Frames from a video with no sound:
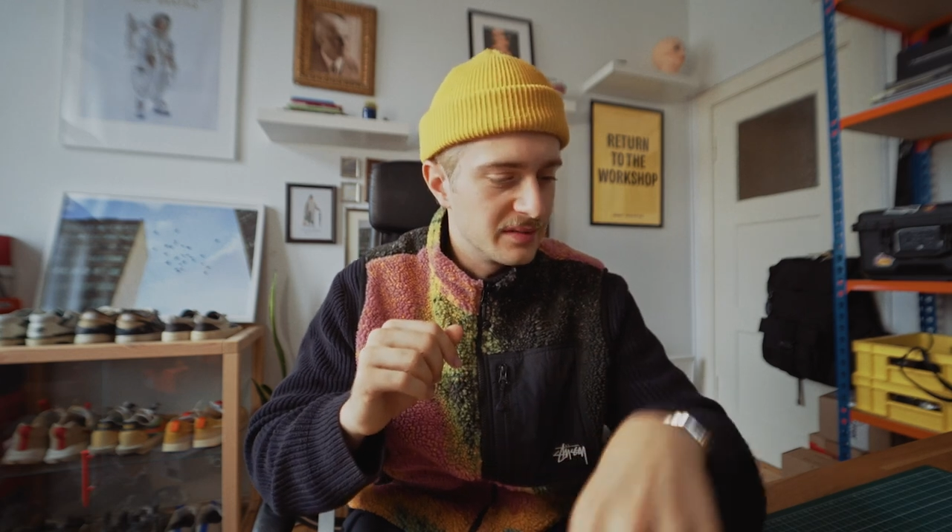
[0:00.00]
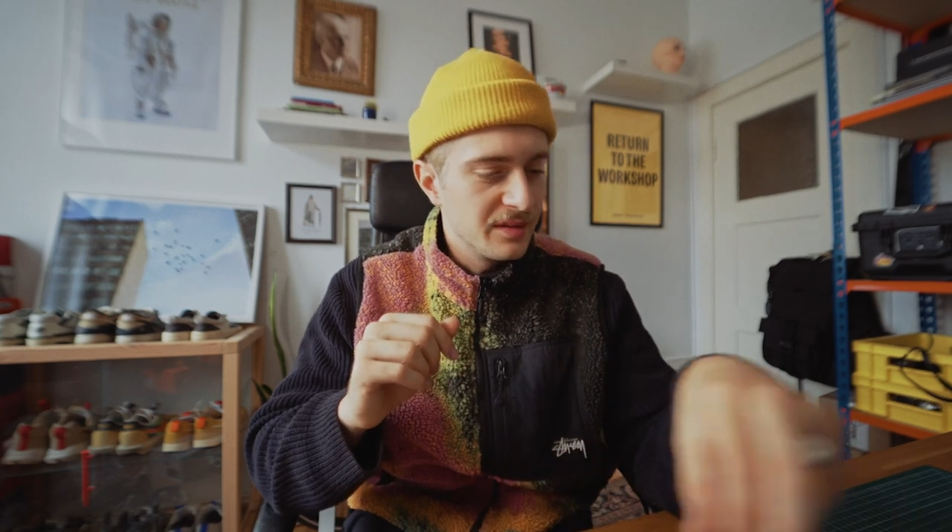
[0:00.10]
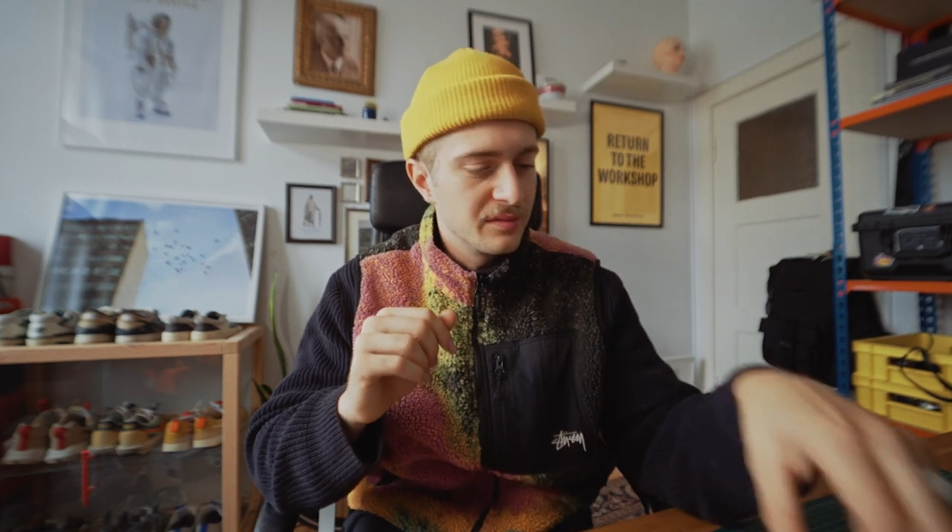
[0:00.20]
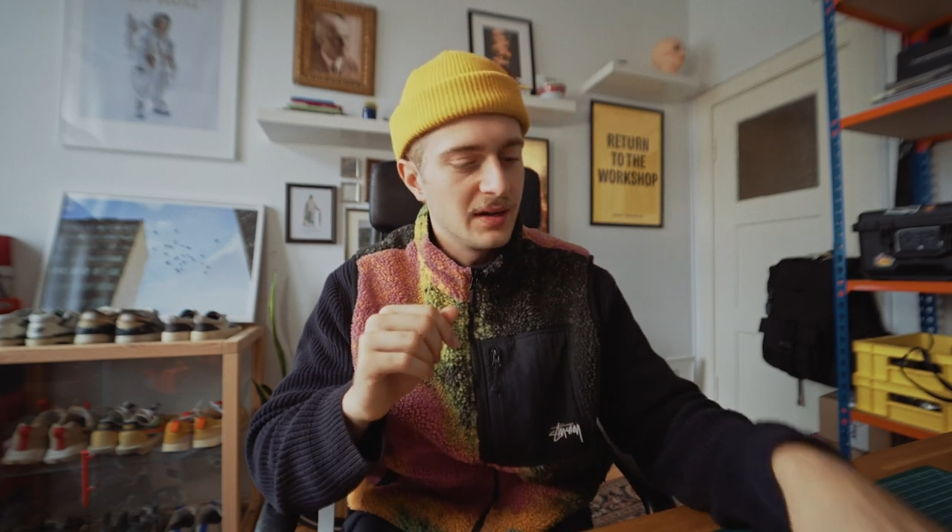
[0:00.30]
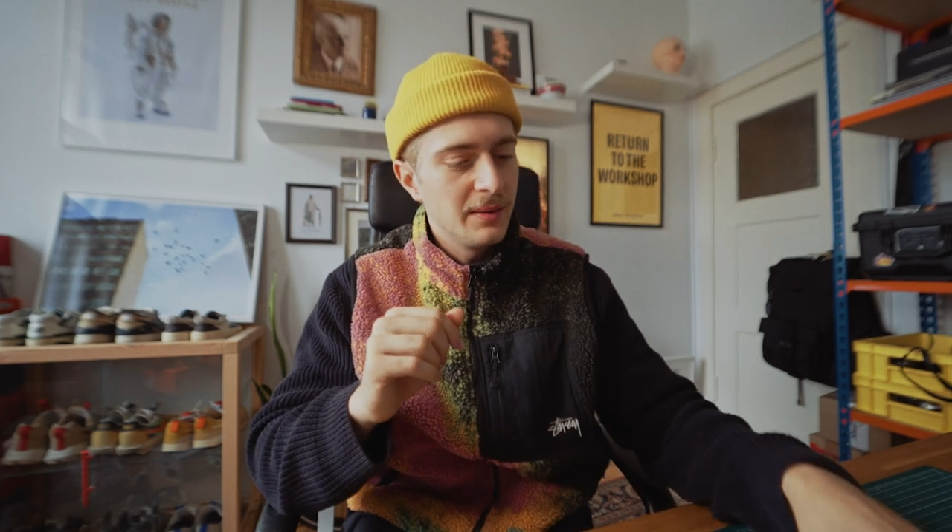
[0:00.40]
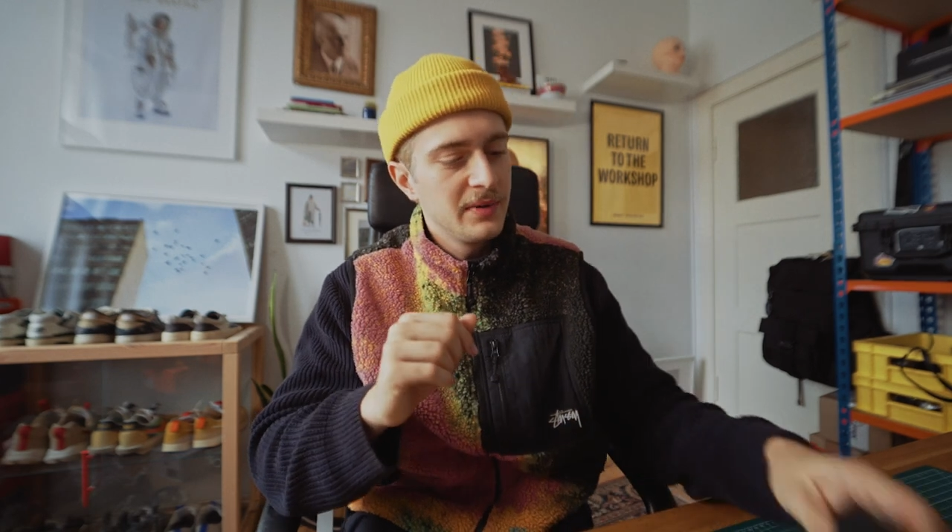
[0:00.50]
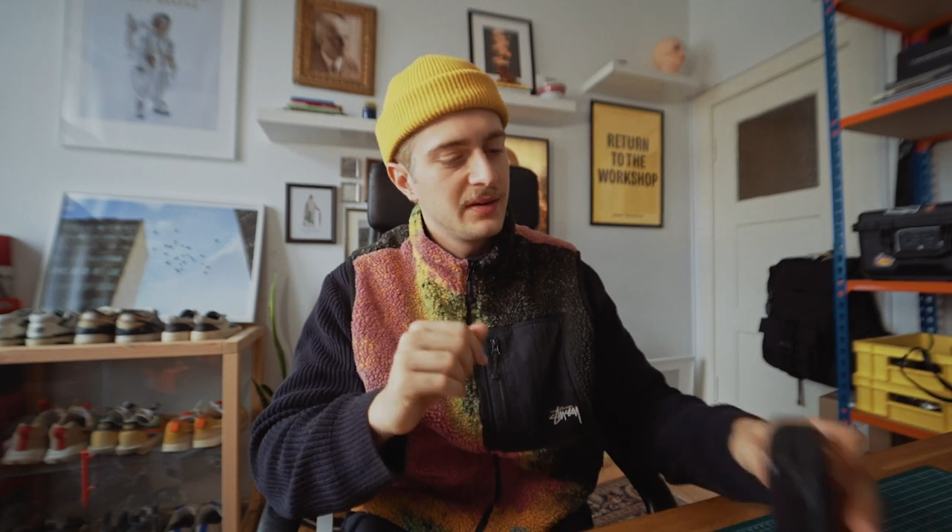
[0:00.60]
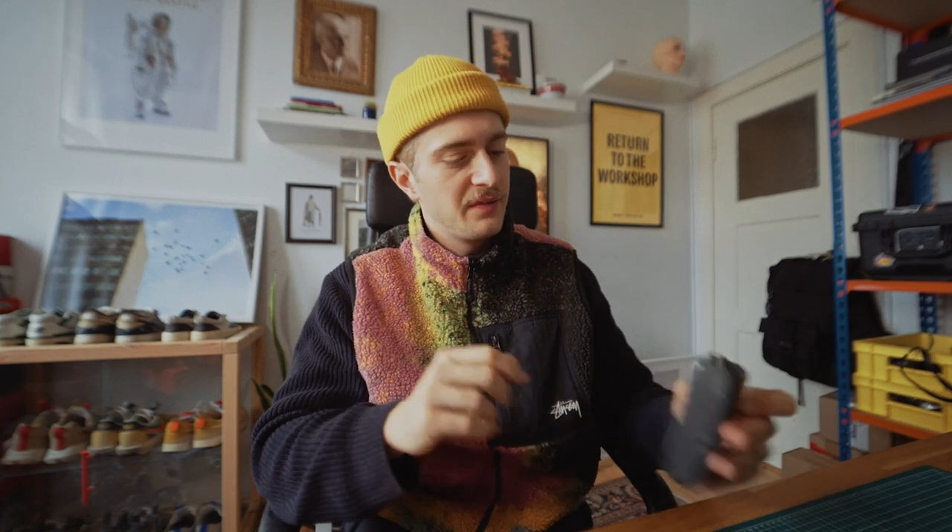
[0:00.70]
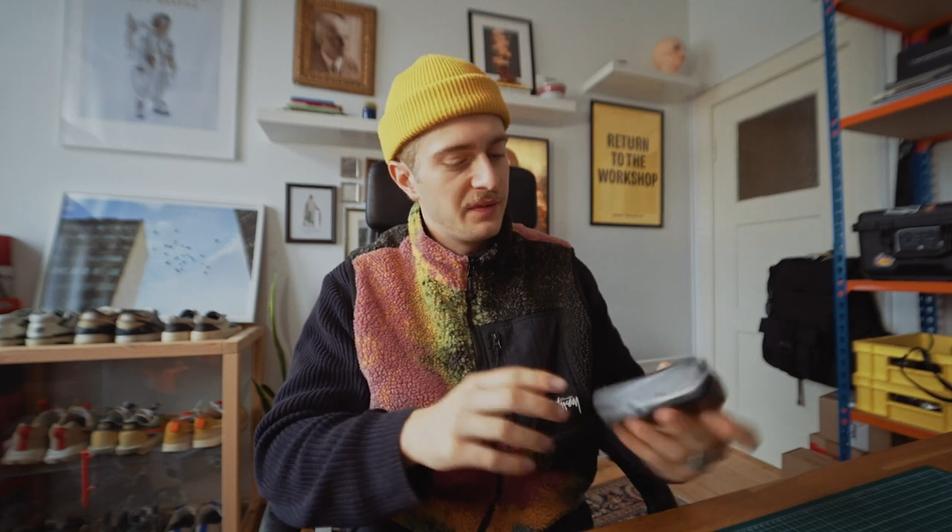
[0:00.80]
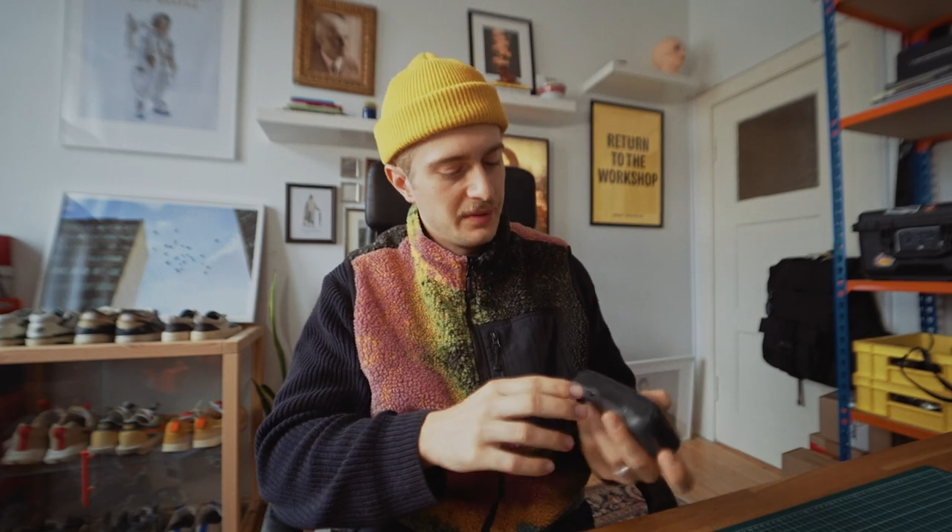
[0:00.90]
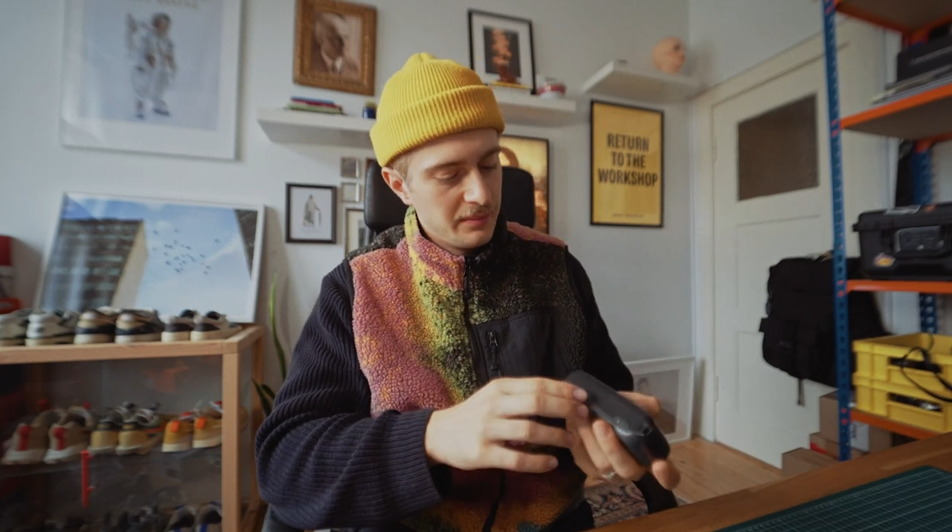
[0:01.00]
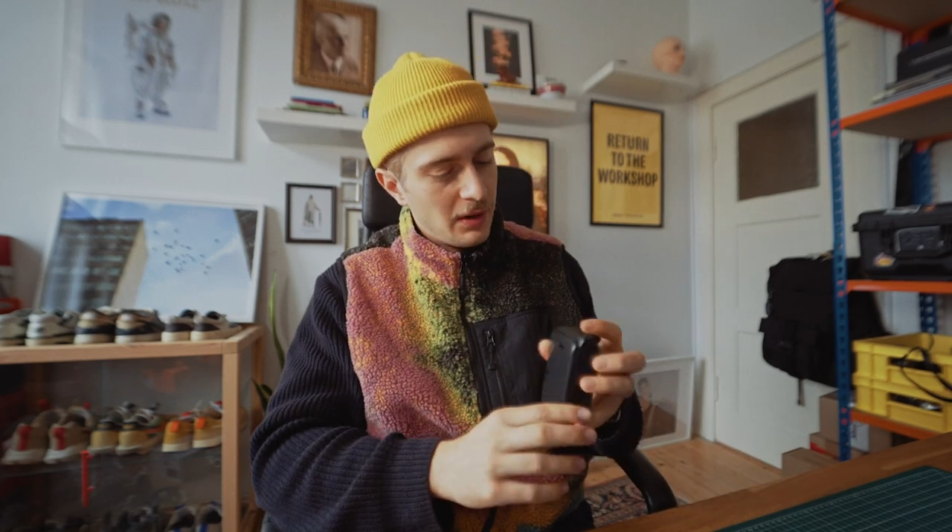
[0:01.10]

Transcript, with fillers: Also ihr habt ja den Film